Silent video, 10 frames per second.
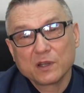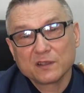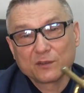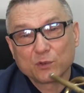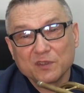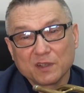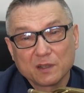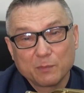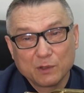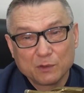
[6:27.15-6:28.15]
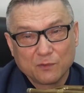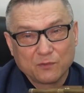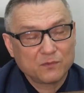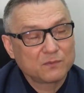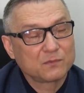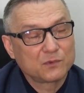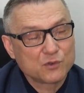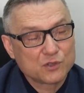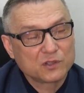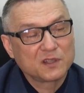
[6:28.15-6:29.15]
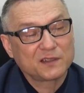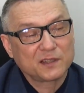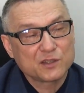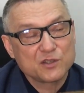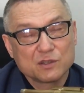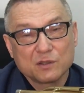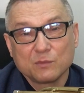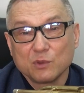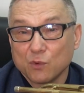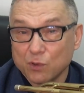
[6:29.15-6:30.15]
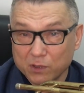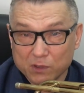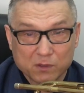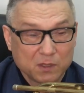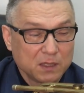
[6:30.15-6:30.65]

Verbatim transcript: конструкцией клапанов тоже достаточно много.